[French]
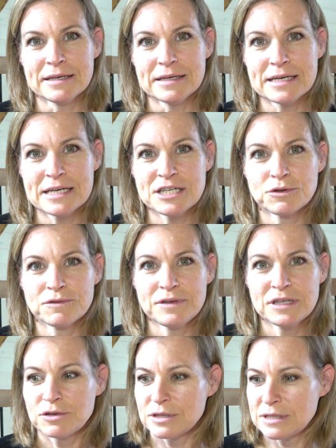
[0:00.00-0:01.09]
Et j'ai
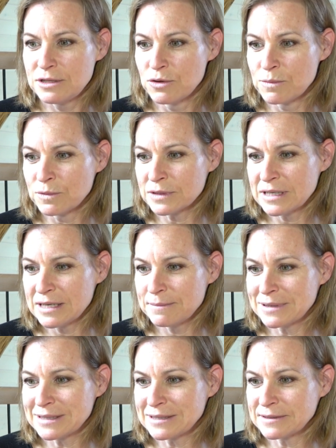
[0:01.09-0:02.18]
envie de te demander
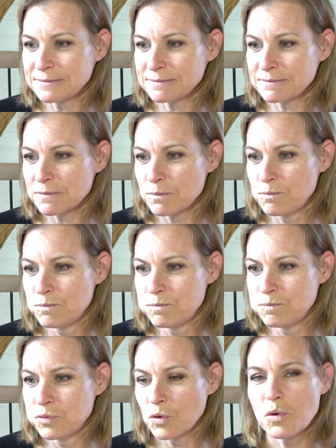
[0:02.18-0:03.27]
ben,
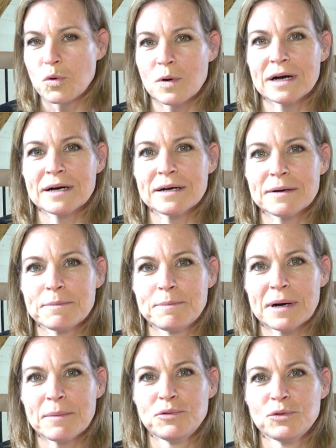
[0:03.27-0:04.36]
pourquoi
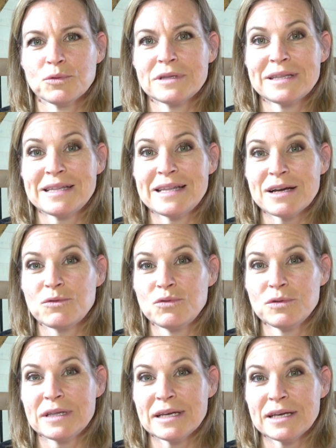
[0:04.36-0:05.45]
pas plutôt
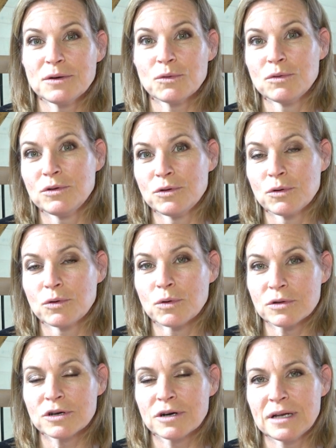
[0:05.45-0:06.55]
t'écouter au lieu de
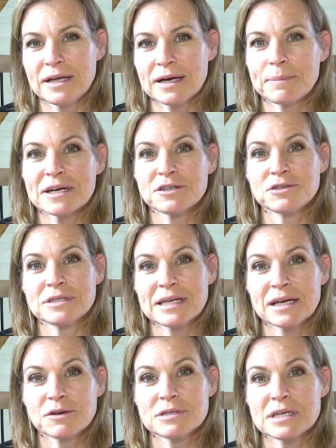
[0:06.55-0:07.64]
contrôler. Après, je
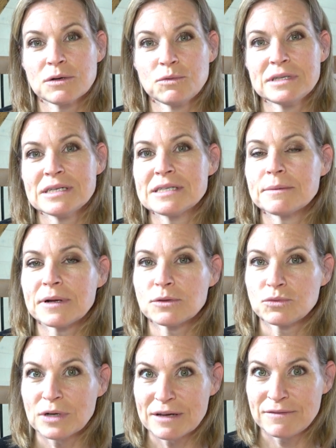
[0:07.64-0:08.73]
sais que s'écouter, c'est pas toujours